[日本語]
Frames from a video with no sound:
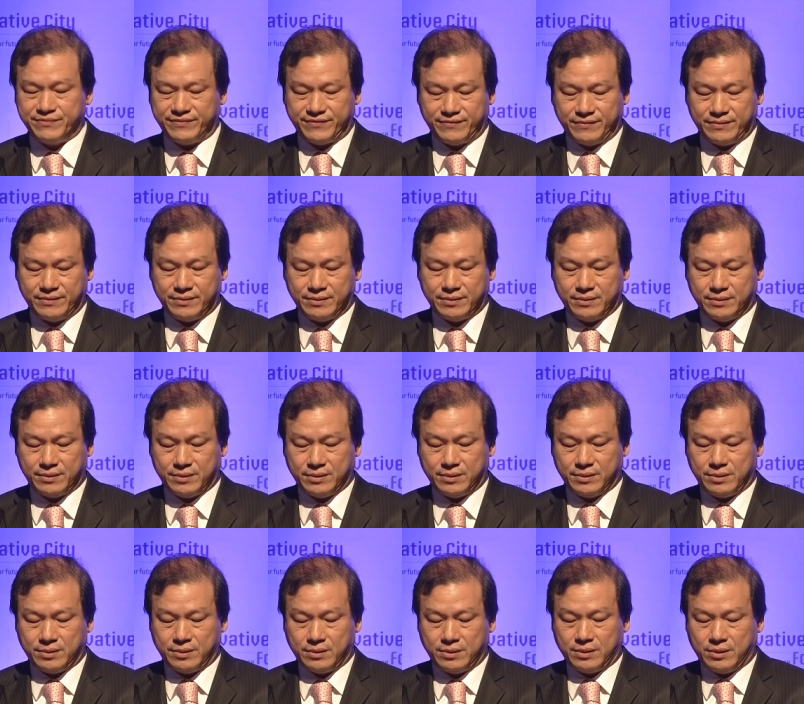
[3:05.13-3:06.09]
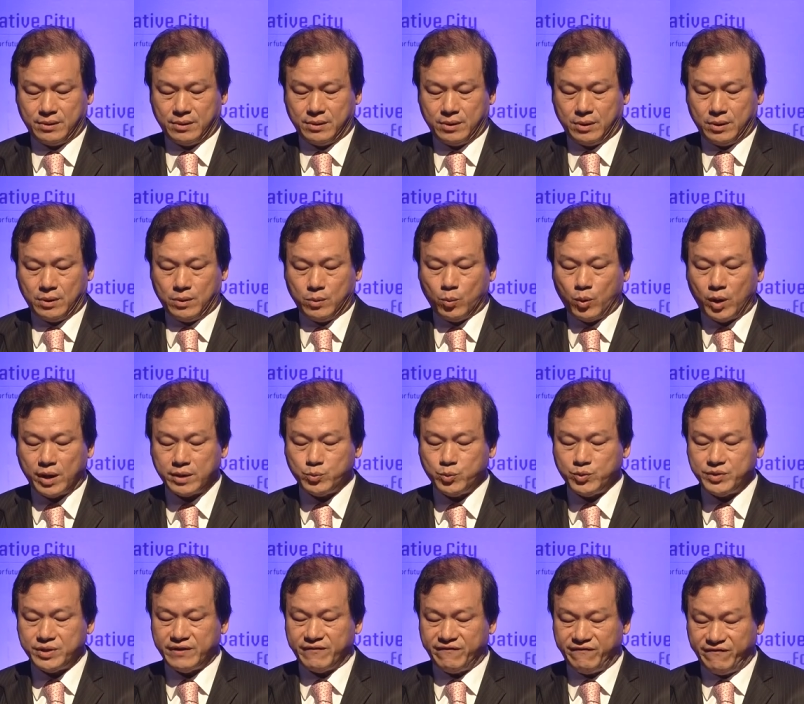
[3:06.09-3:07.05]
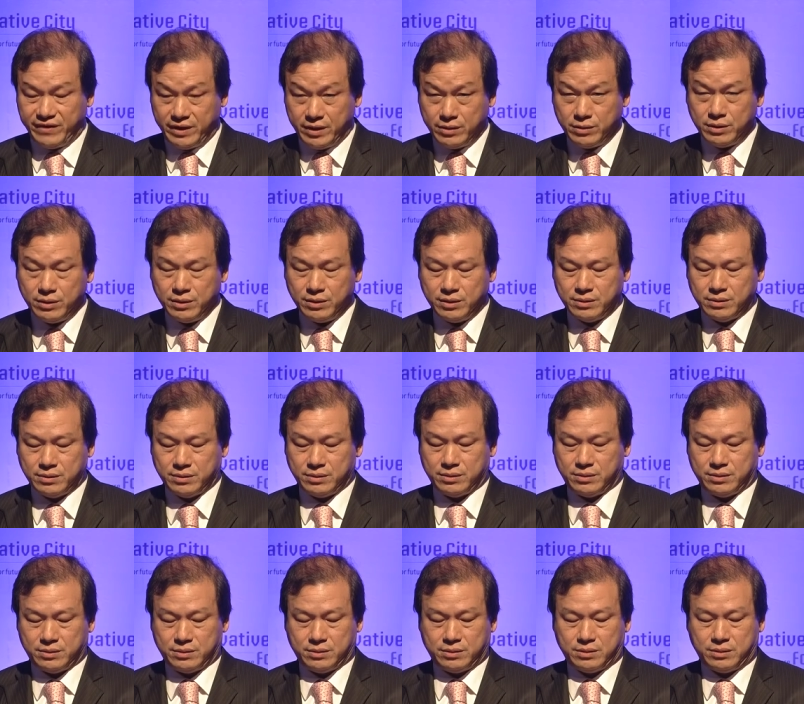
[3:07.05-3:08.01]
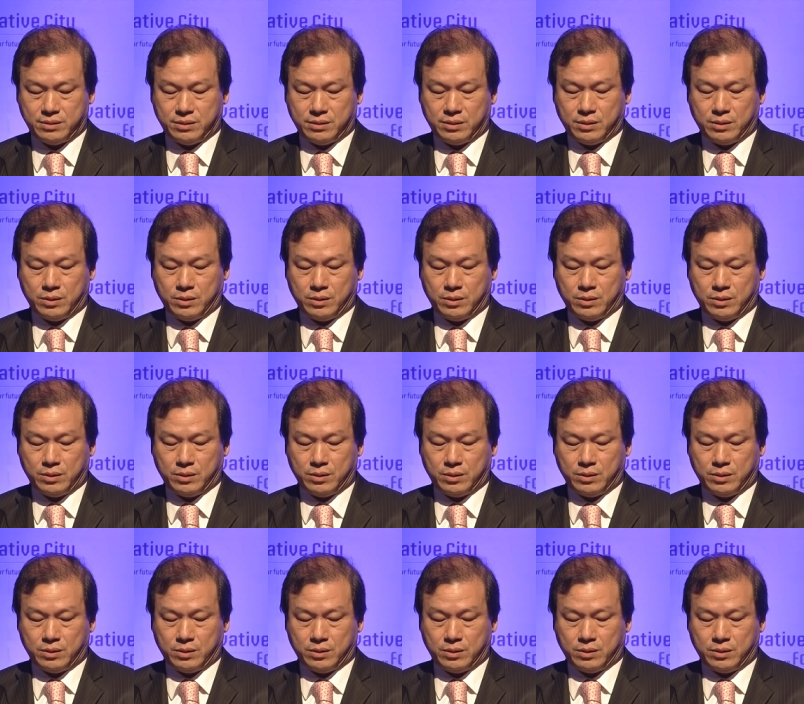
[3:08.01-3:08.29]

じっくりと見てほしいもし自然が神によって